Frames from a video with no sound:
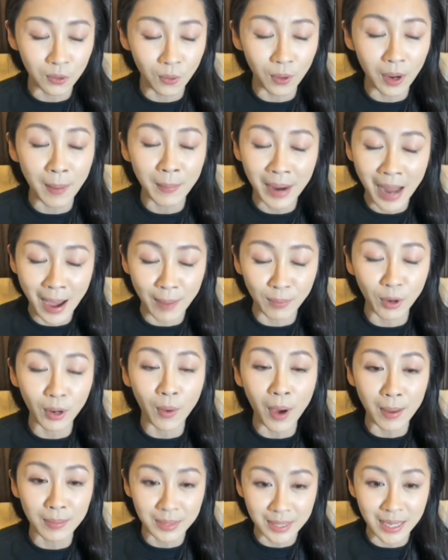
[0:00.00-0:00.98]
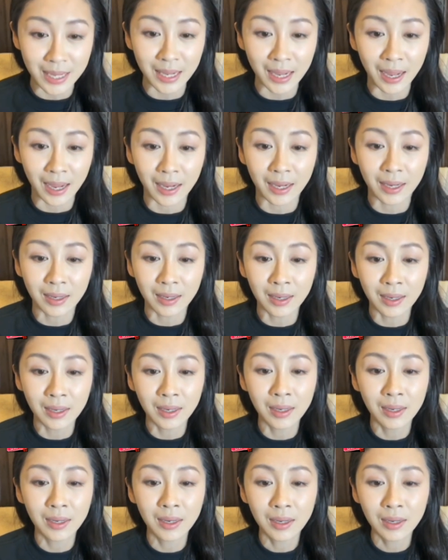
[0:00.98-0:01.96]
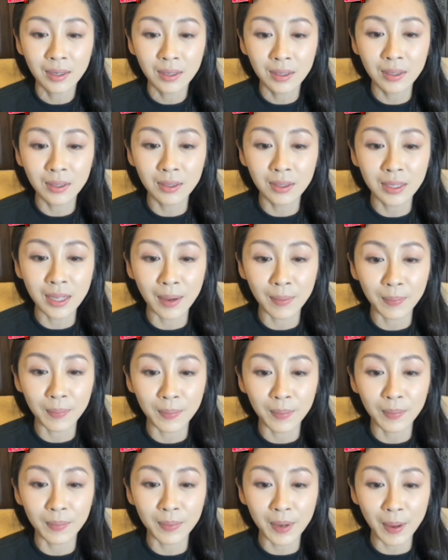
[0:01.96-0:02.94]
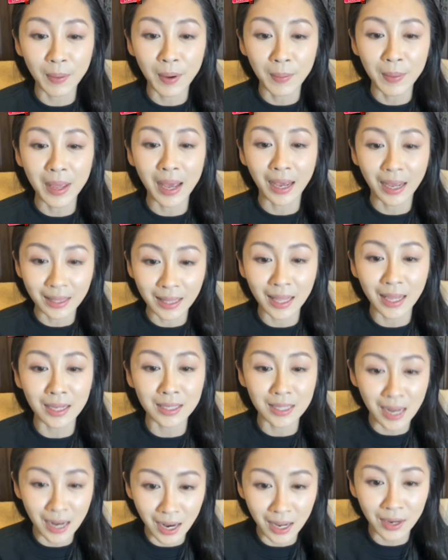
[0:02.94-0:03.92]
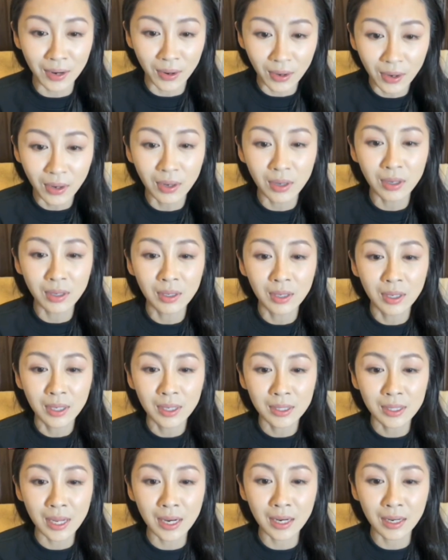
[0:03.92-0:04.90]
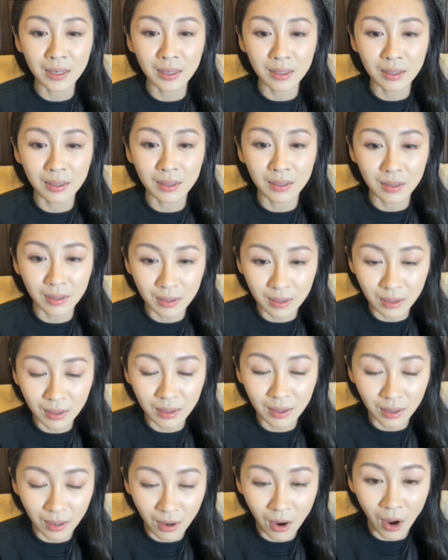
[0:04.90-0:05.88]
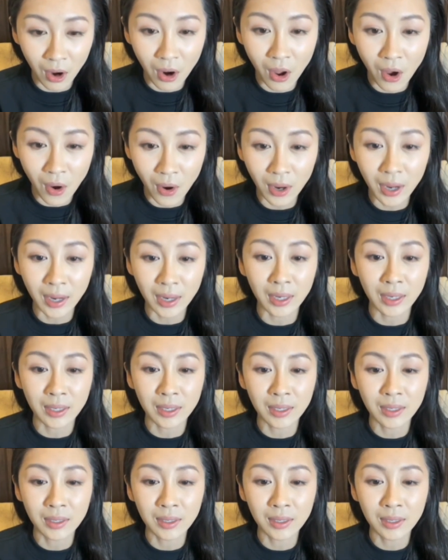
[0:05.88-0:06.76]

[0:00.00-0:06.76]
ทุกคำถามด้วยความจริงอ่ะคืออย่าเพิ่งมีอคติกับฉันเลยเนาะฉันขอร้องค่ะ